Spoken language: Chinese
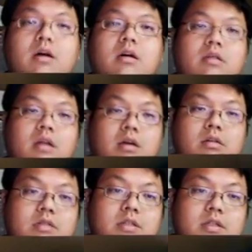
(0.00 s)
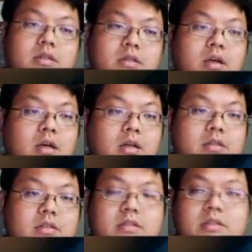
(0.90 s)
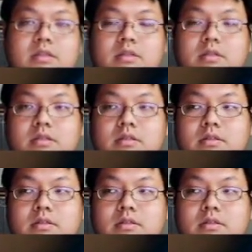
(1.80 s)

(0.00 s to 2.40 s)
啊，然后这个十四，